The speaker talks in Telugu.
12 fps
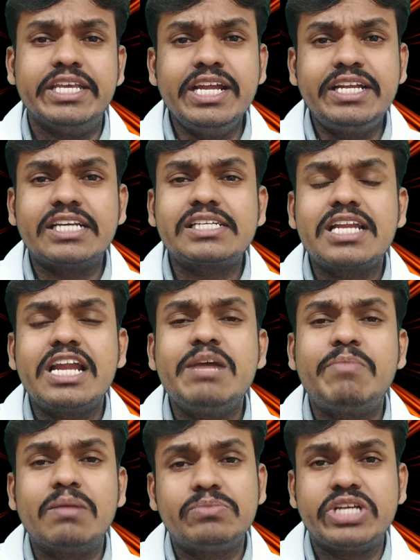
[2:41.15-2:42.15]
ఈ టెస్ట్లన్నీ
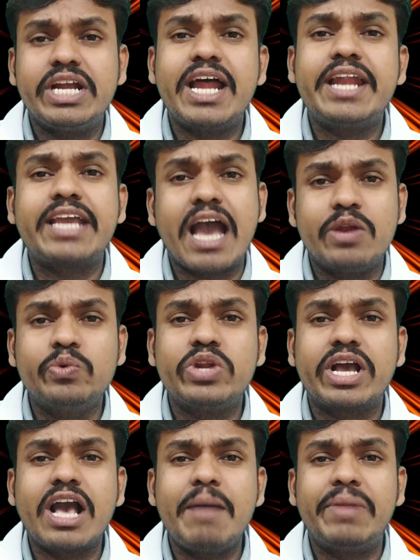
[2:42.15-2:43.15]
మనం చేయడానికి
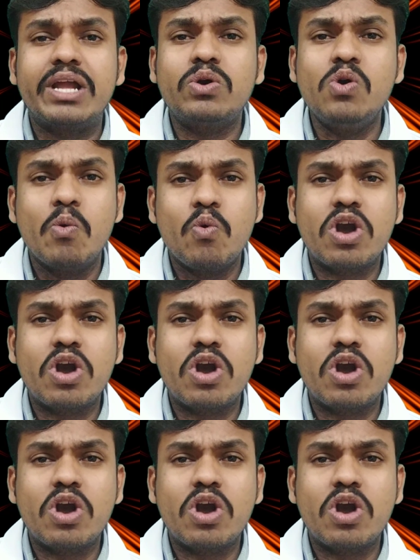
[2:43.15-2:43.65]
అనుగుణంగా మనకు